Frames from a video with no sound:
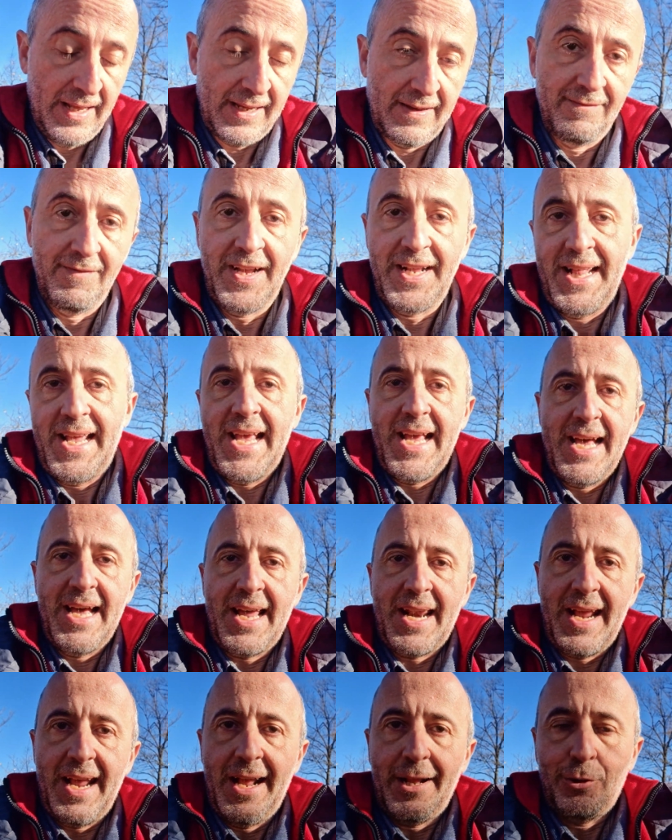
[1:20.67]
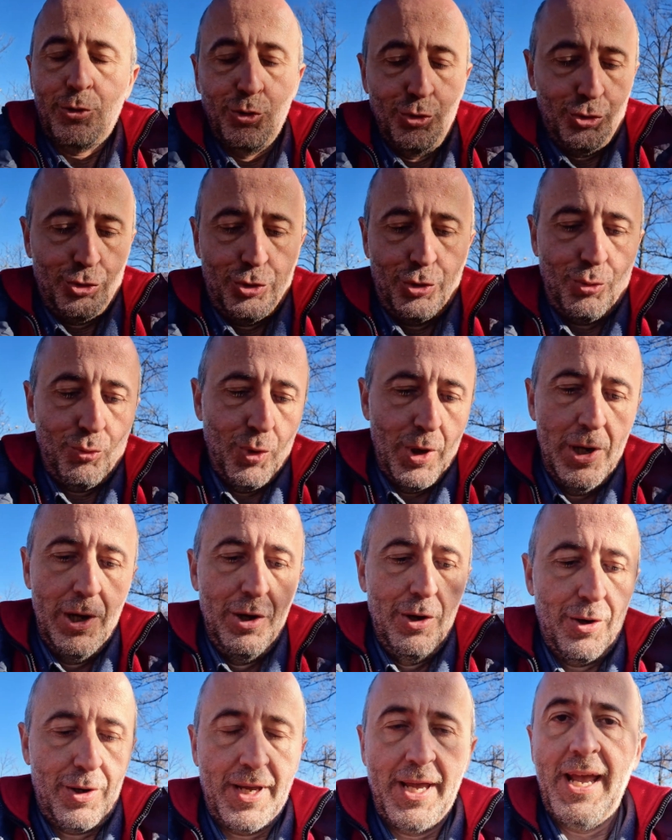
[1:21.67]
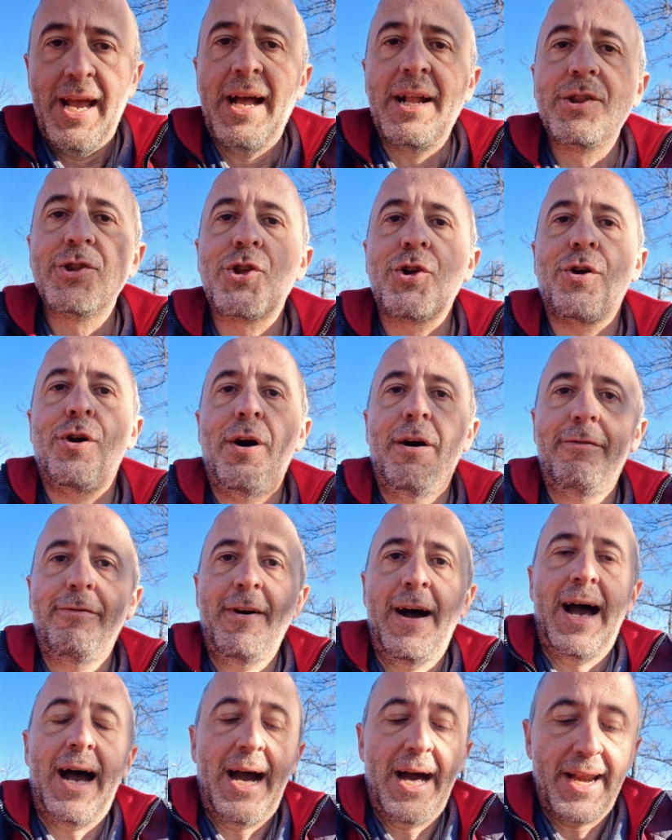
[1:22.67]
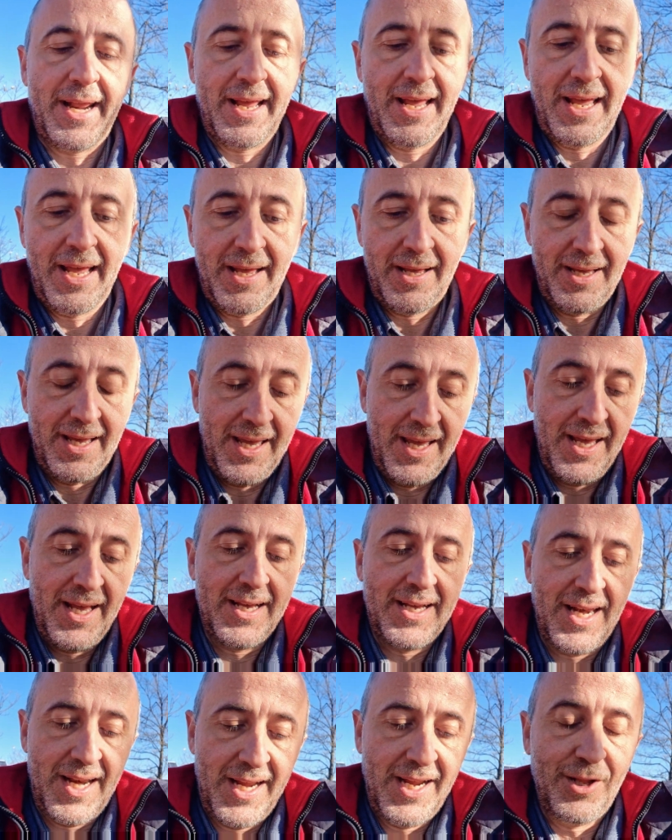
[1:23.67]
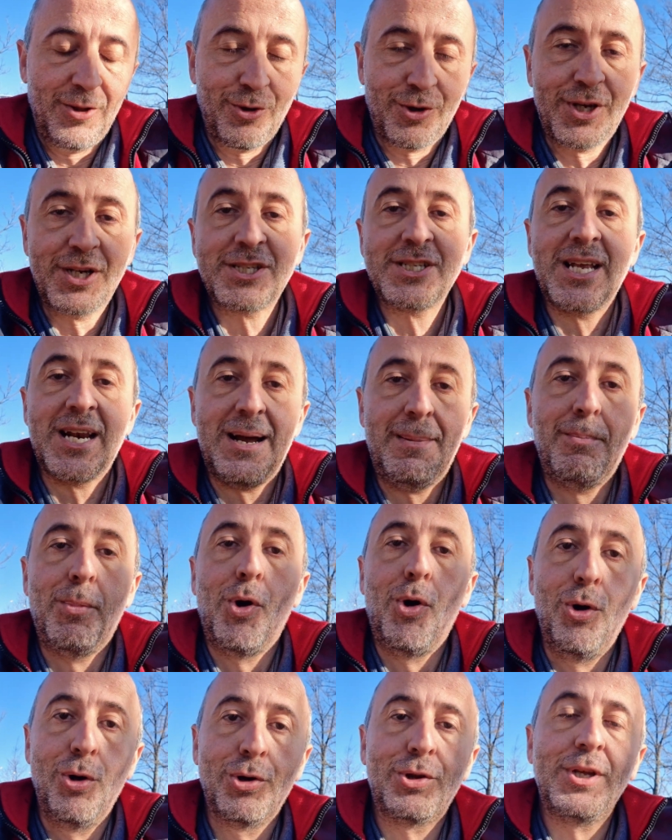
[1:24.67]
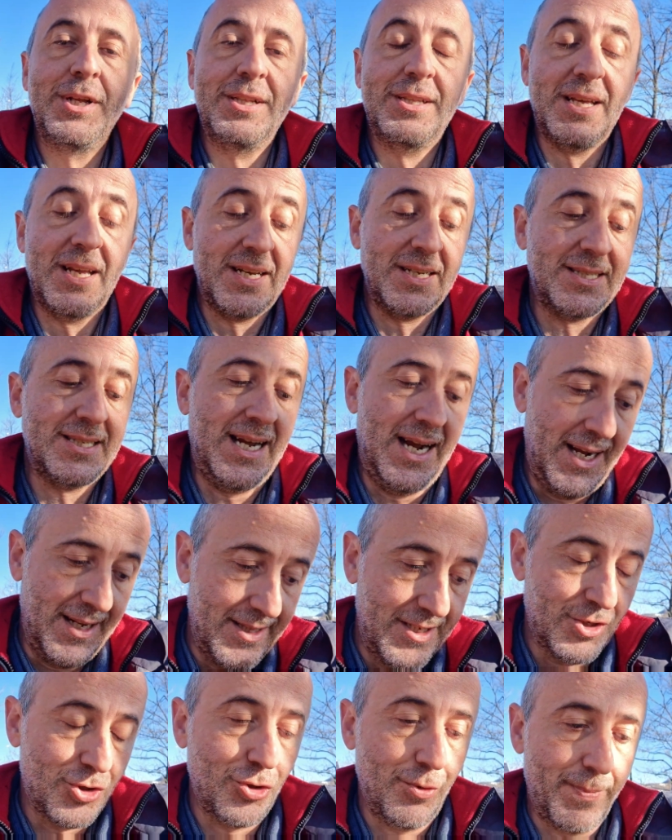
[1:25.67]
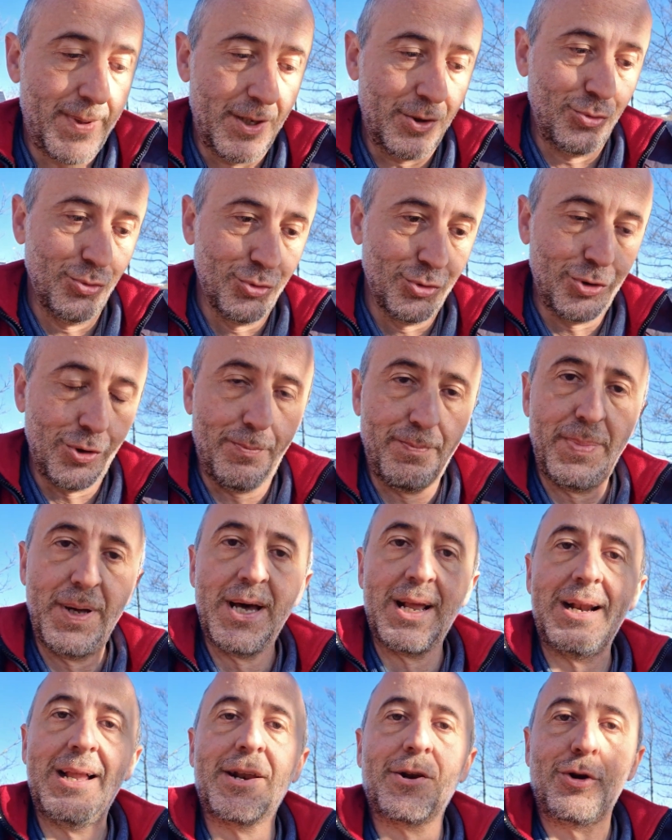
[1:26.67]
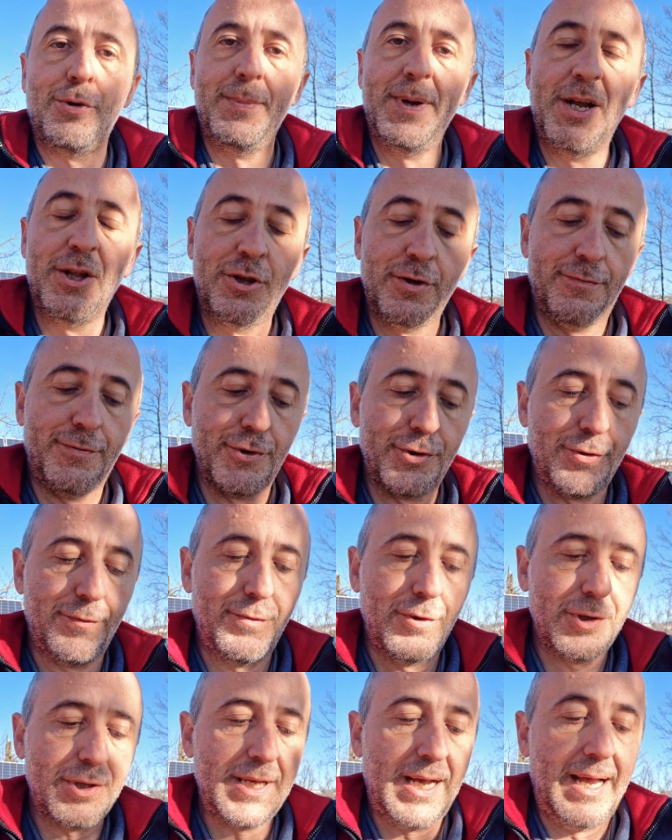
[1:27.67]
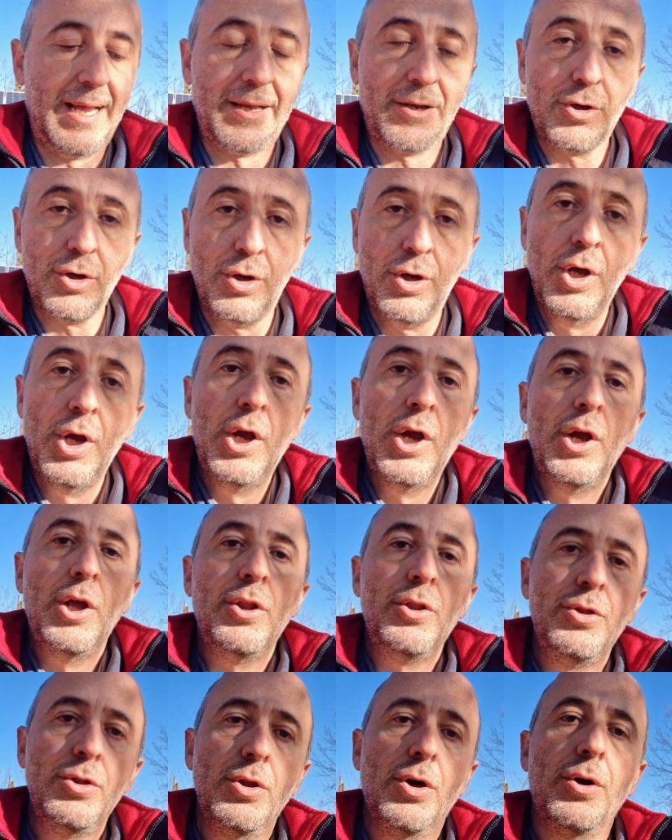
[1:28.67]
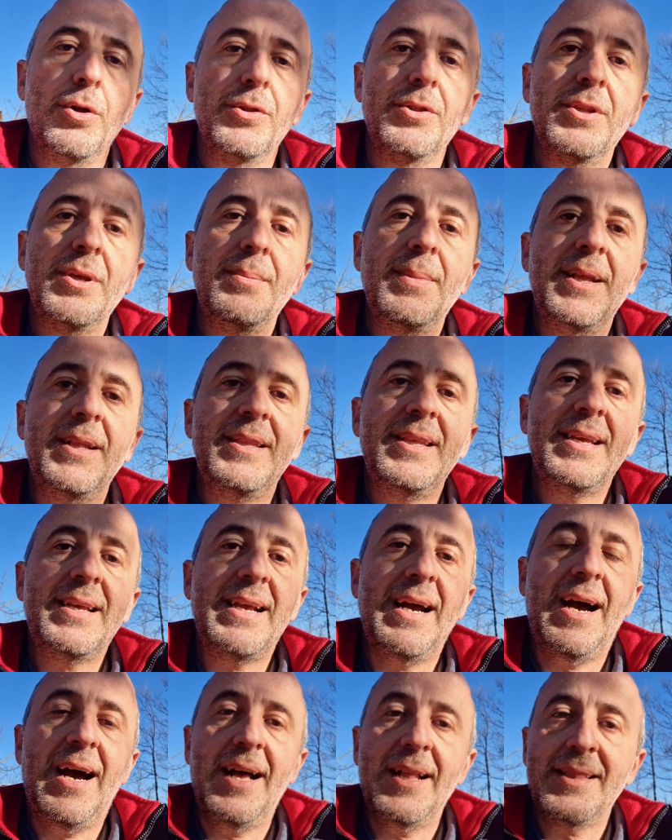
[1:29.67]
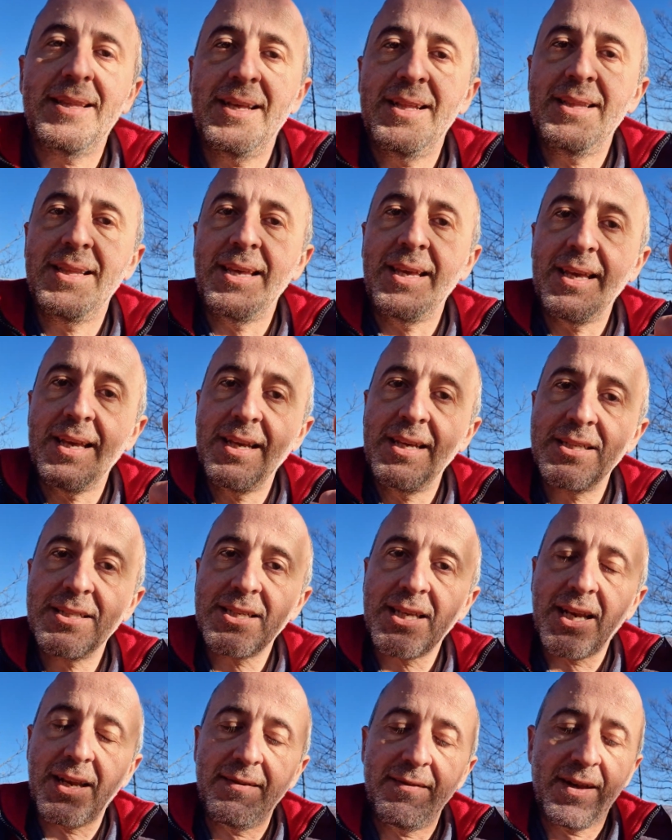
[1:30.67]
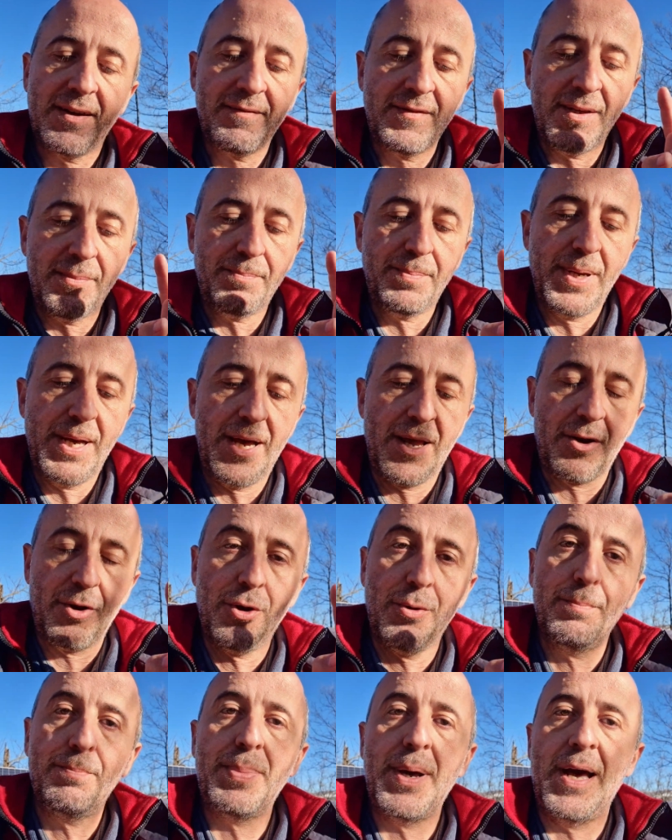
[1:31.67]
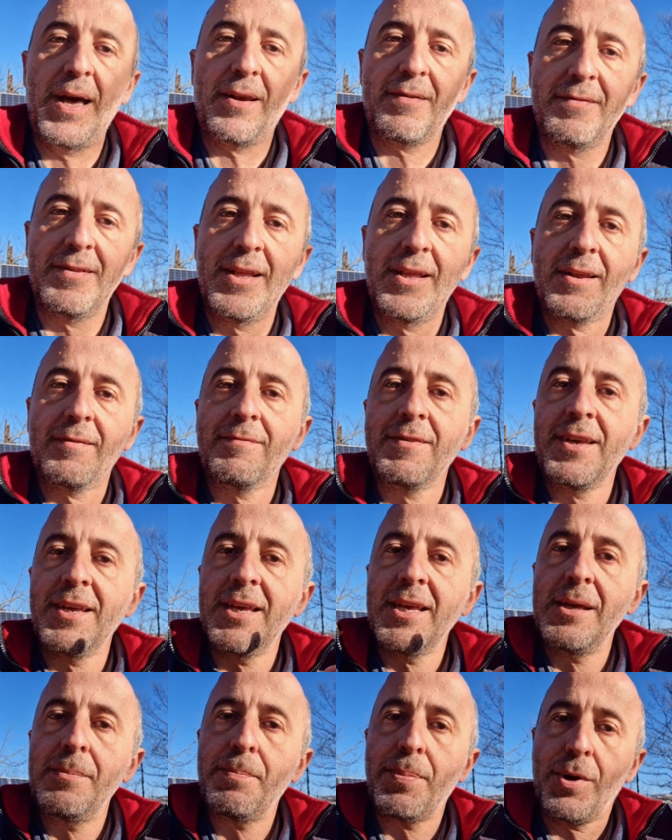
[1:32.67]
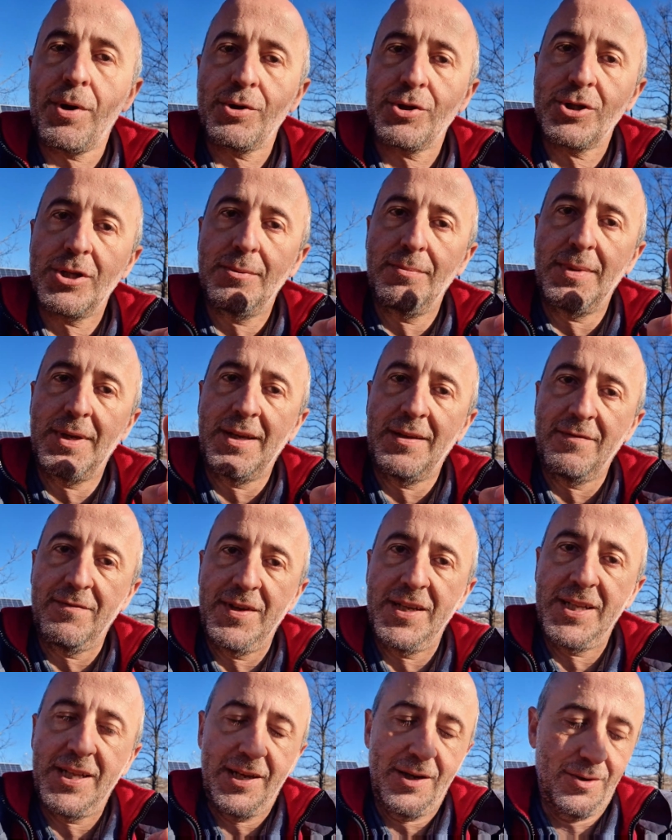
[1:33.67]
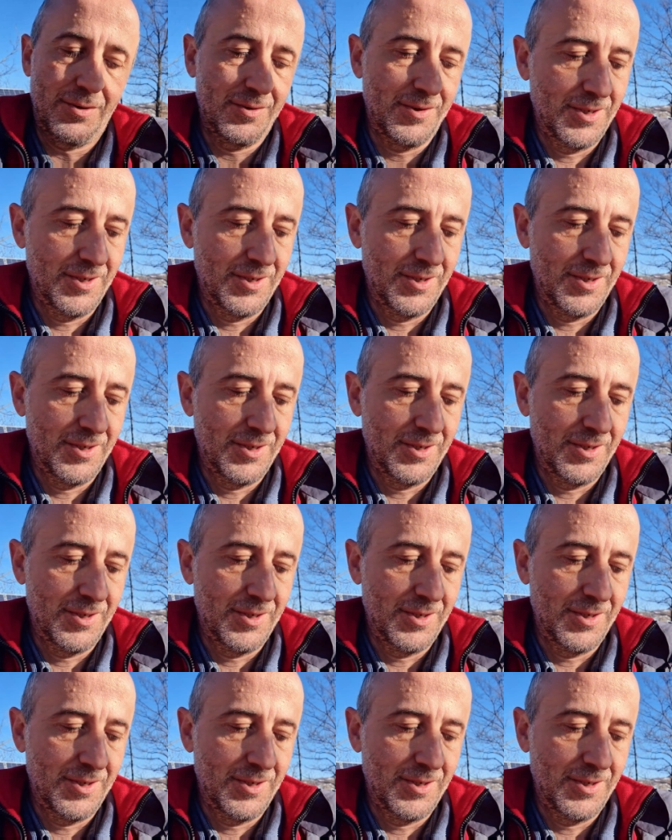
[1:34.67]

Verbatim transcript: vedere tutto quello che andrò a fare e credo che sarà molto interessante soprattutto per l'argomento fotovoltaico non dimenticate di iscrivervi per non perdervi i prossimi video